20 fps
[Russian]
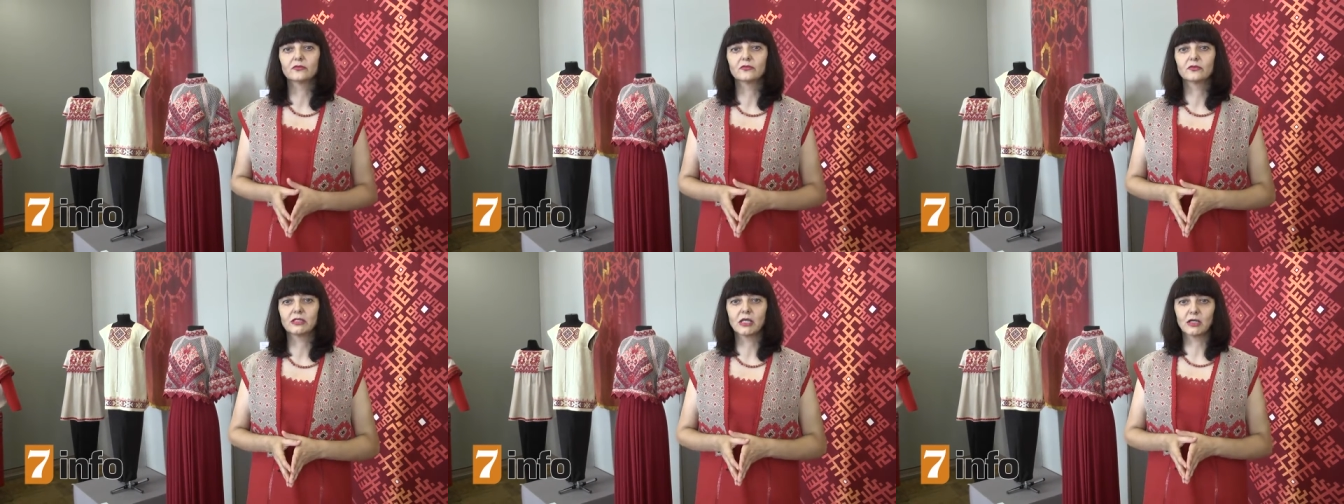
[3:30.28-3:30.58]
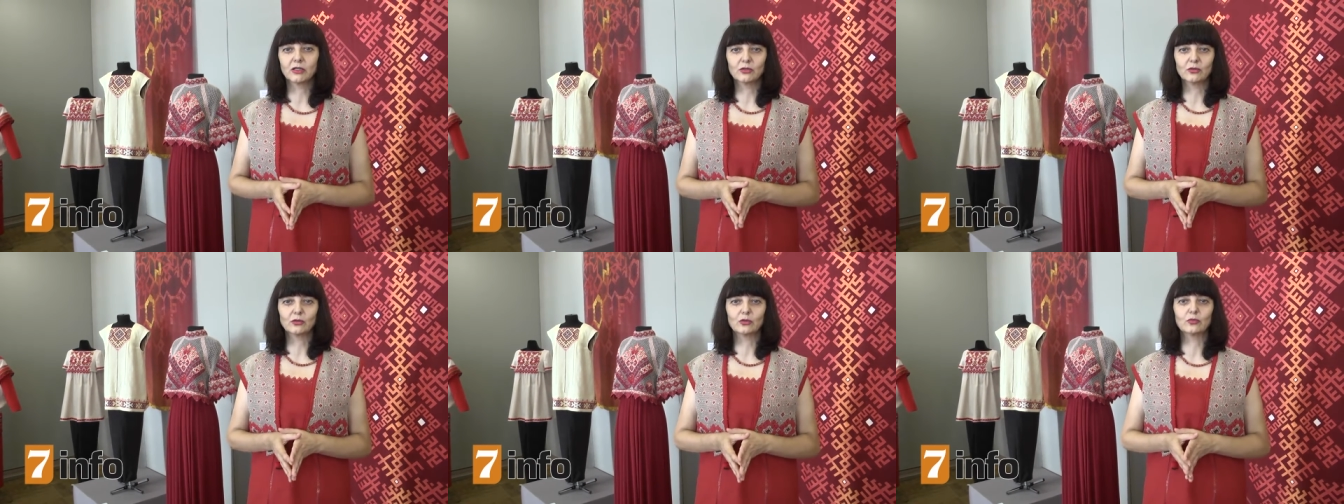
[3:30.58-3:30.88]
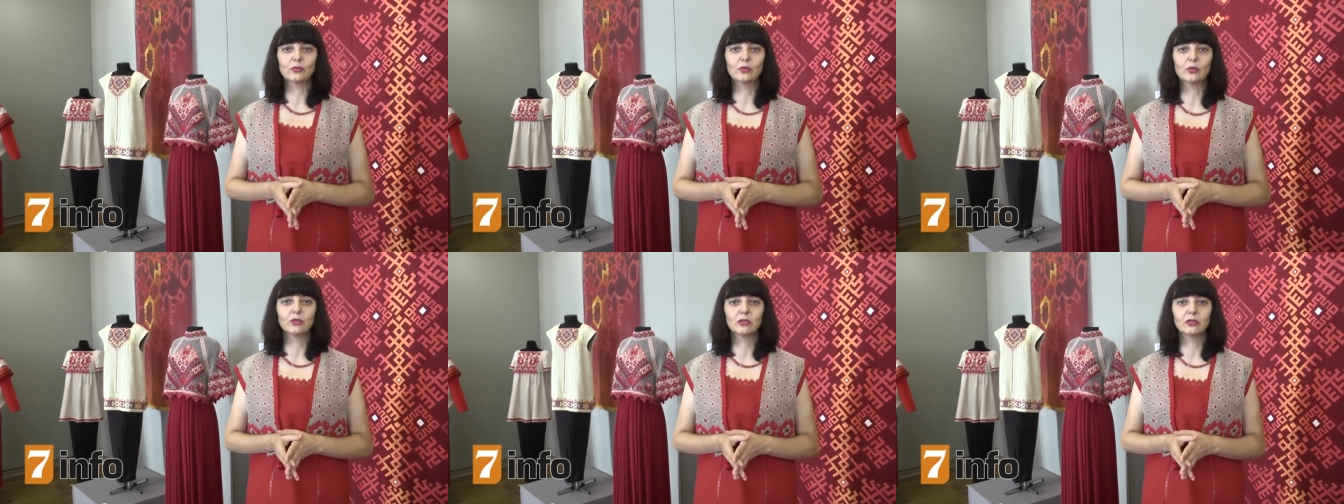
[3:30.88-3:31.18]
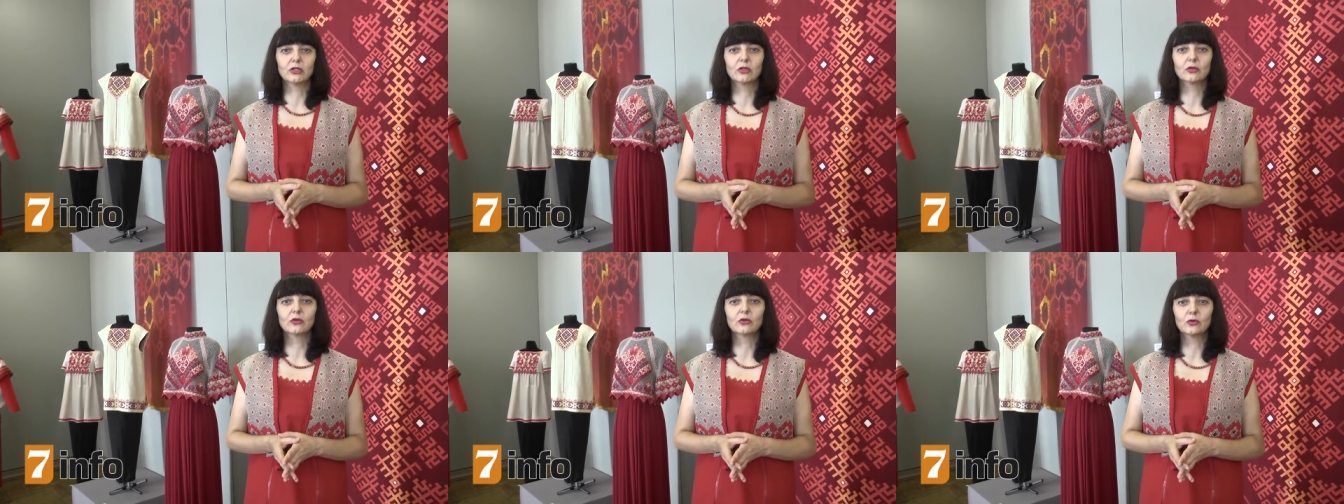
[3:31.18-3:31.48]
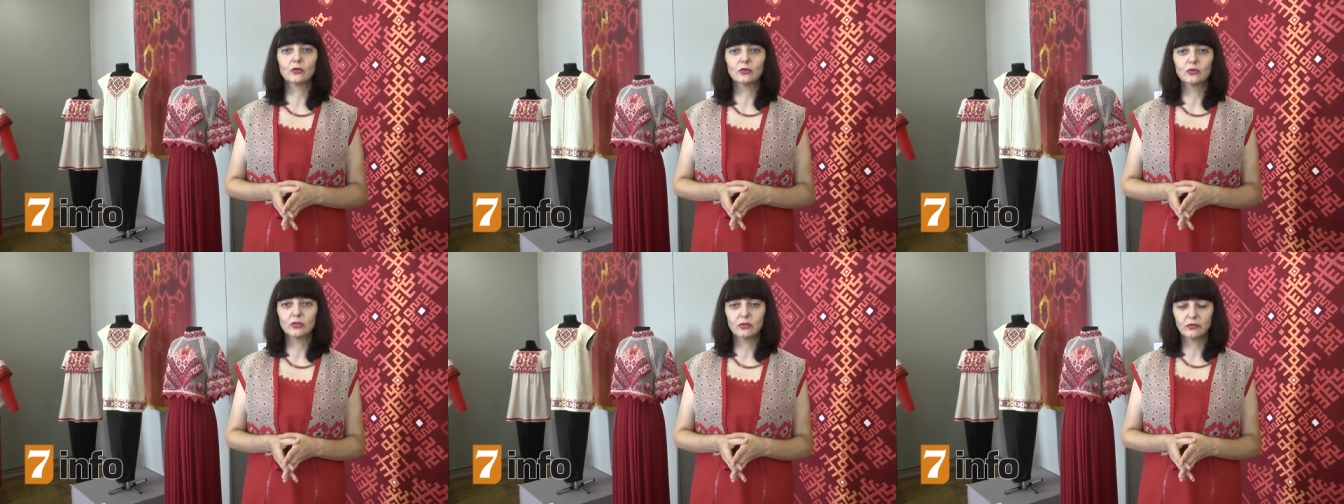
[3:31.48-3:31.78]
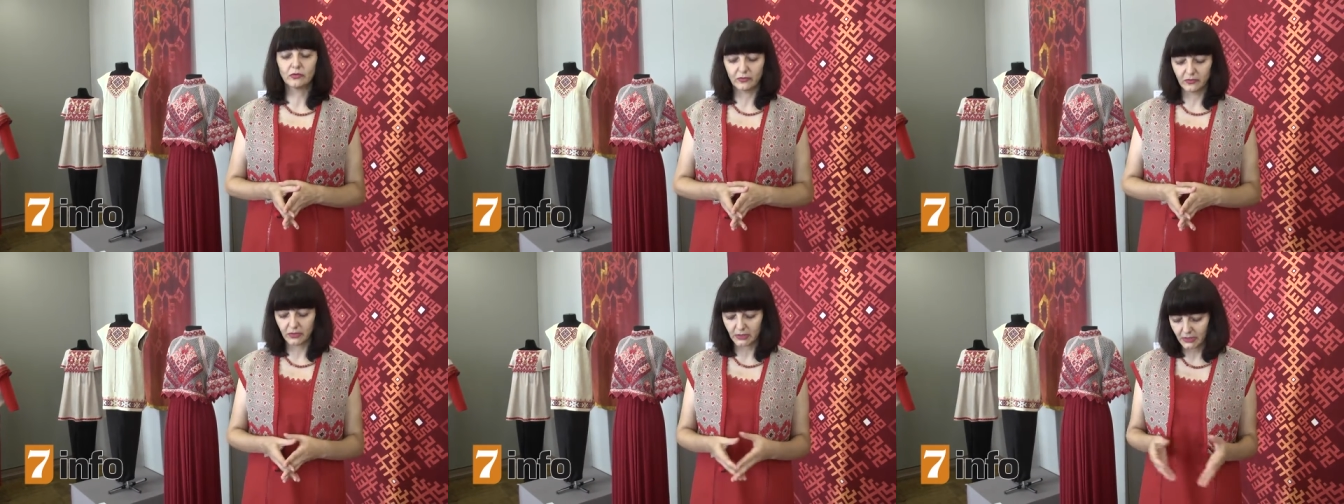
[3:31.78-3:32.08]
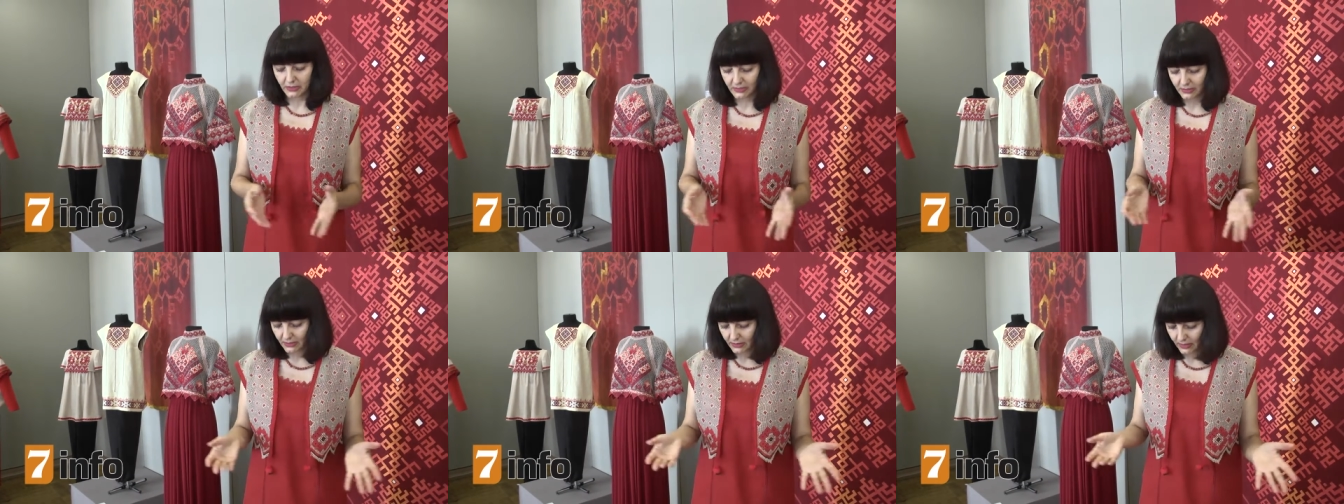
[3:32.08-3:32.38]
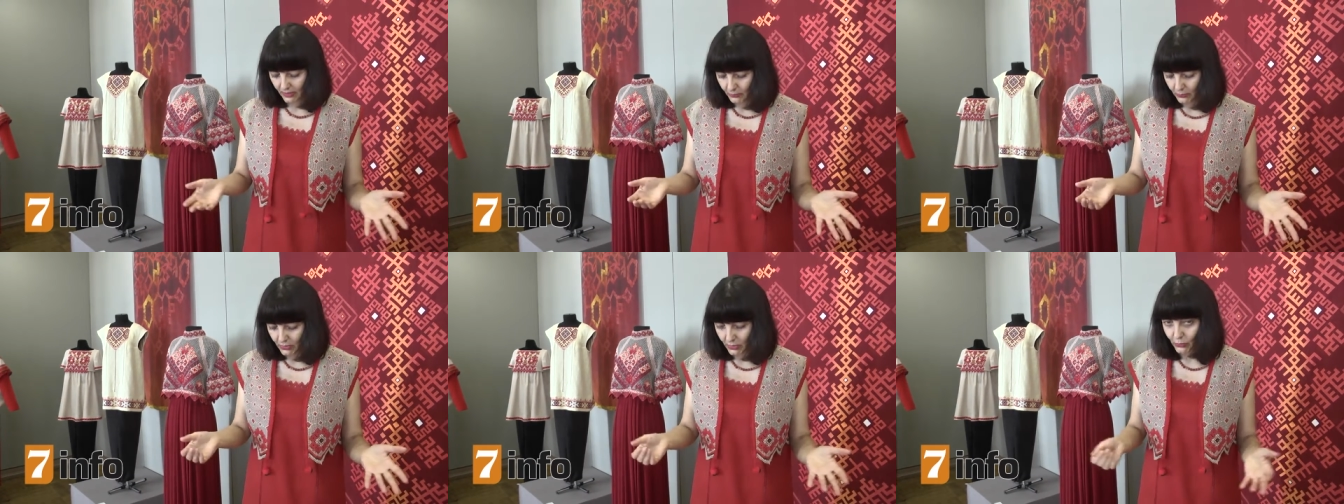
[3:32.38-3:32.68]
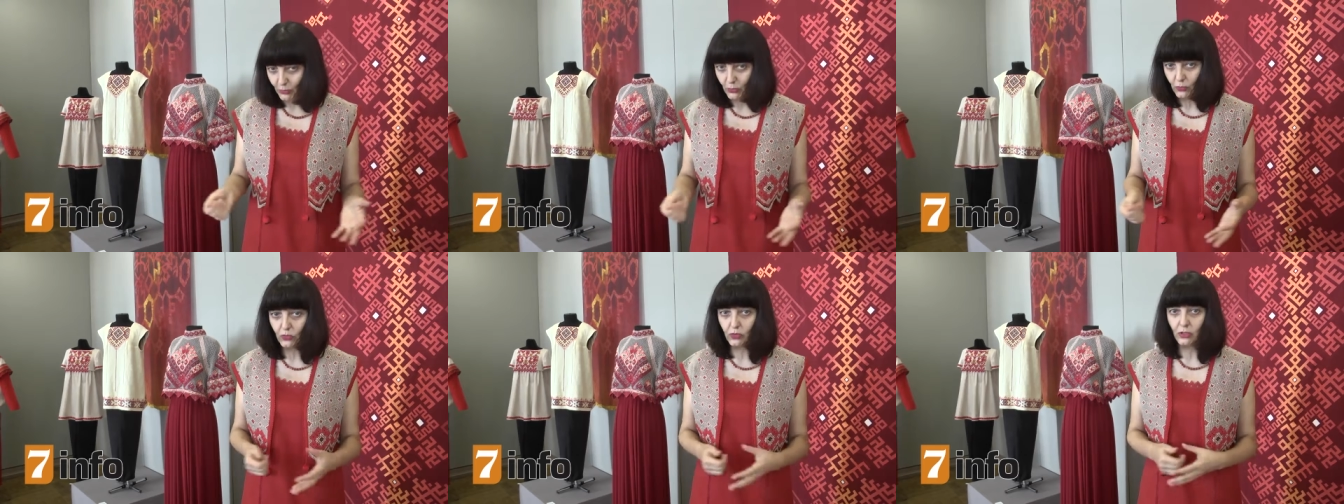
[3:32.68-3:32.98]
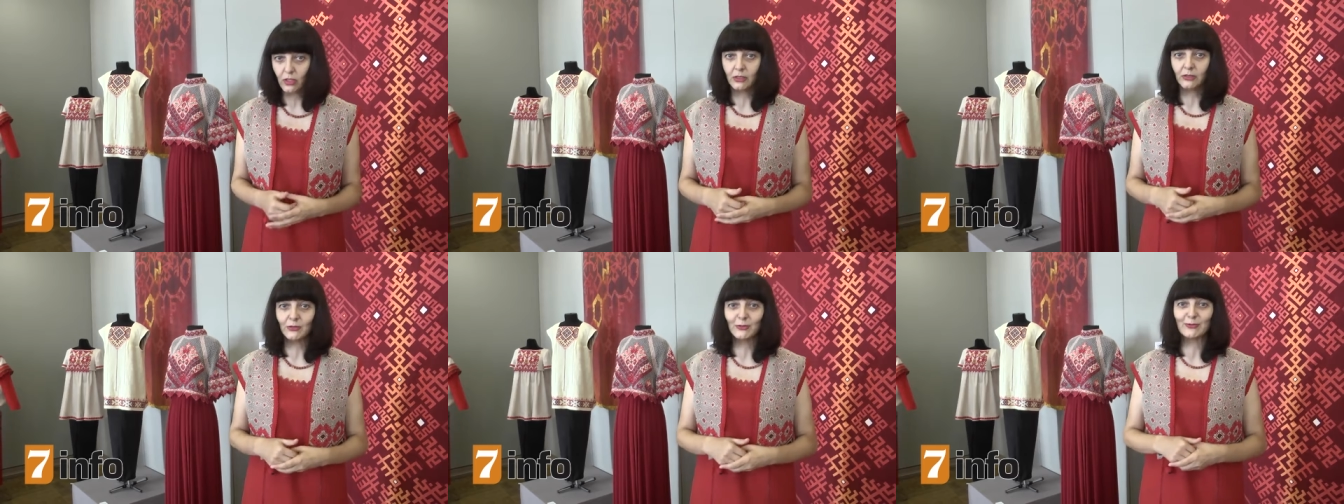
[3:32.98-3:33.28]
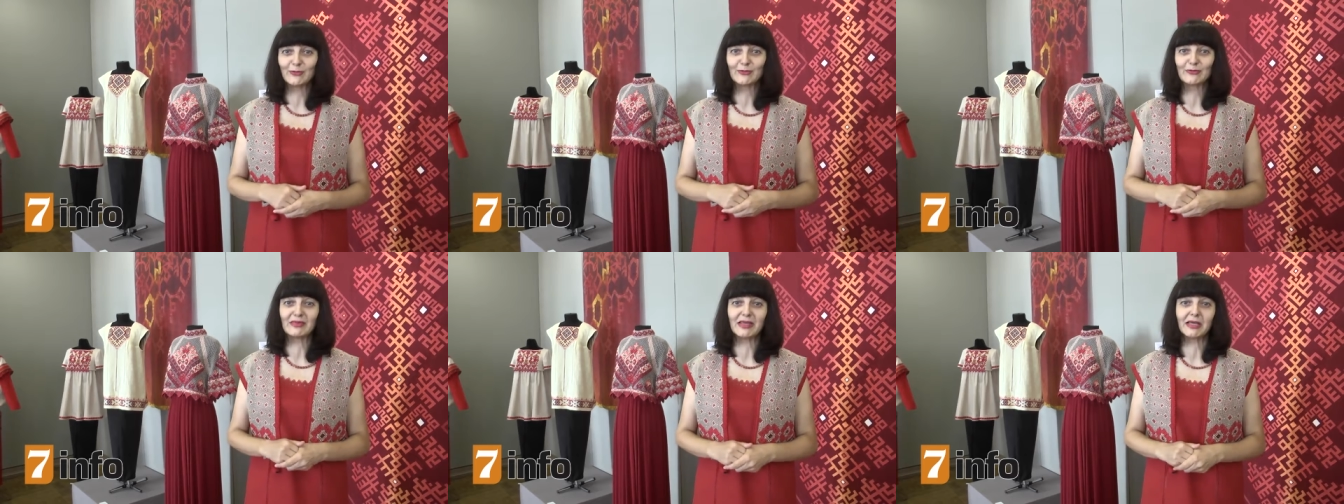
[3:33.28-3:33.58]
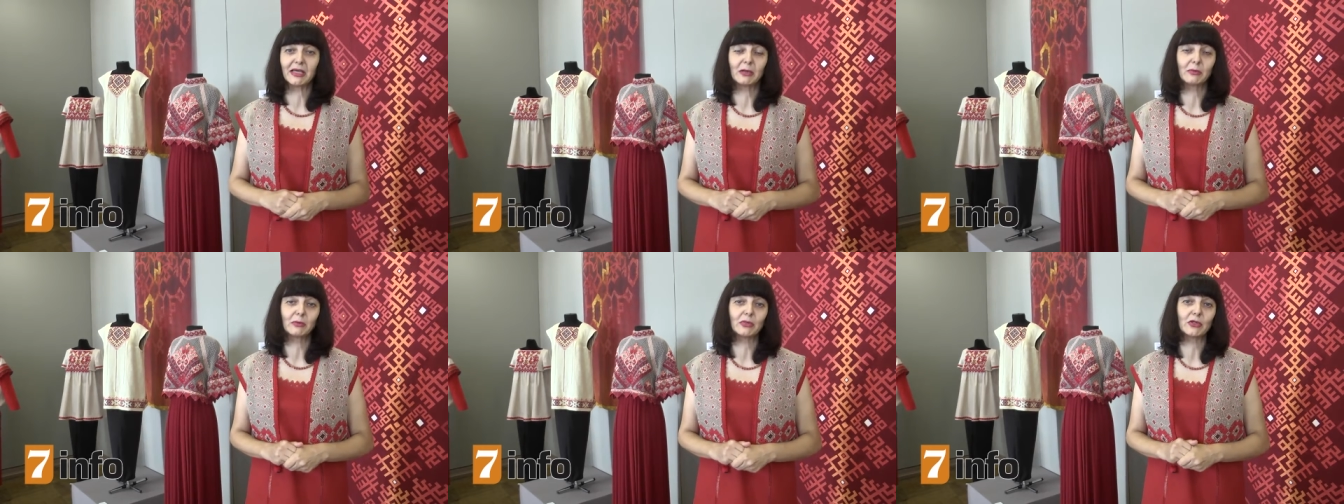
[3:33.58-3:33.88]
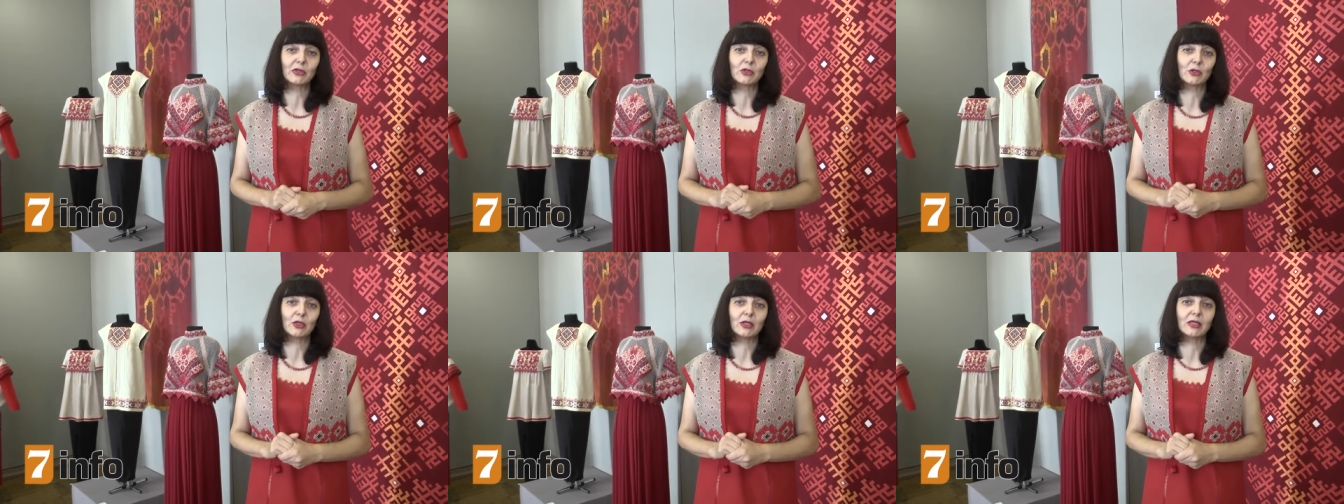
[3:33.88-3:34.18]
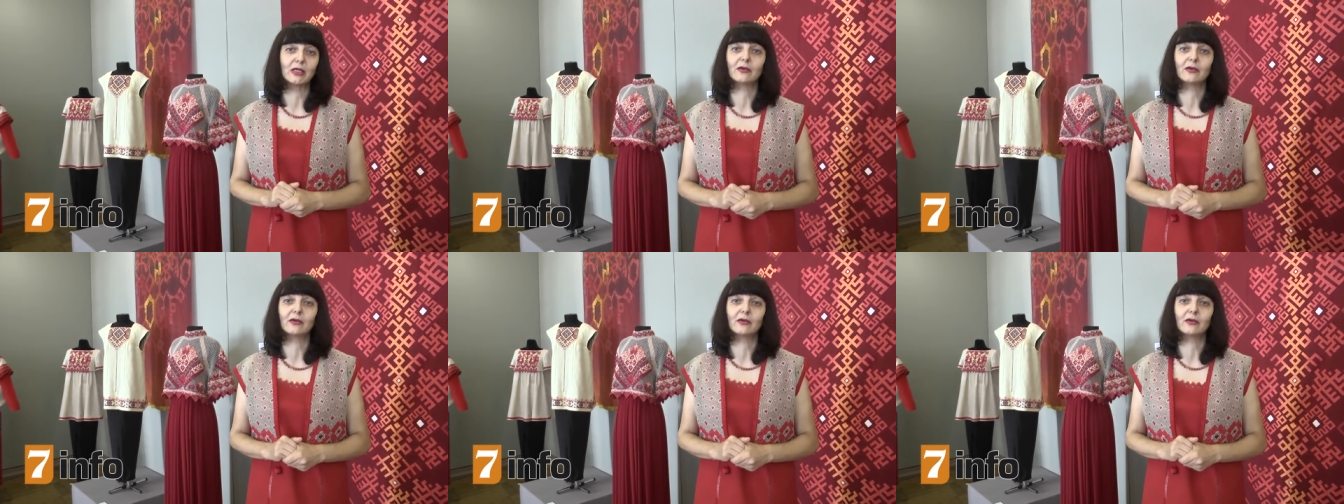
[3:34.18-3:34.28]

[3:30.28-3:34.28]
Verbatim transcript: вдохнуть полной грудью. Вы видите, на мне тоже костюм необычный,